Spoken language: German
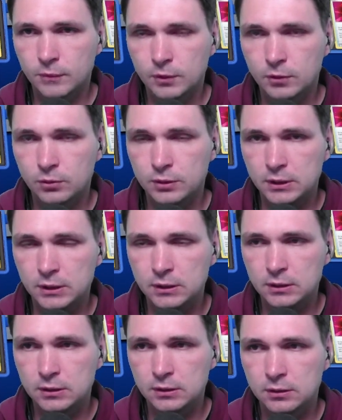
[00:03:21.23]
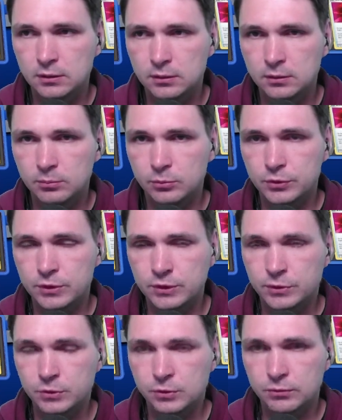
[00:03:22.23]
Und ich muss
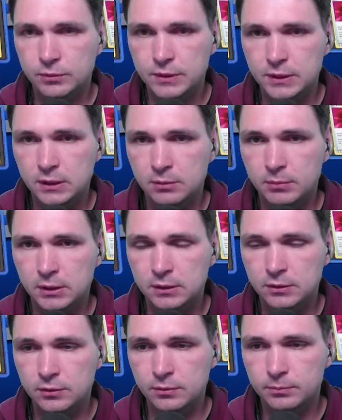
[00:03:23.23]
jetzt gucken, was er hier macht.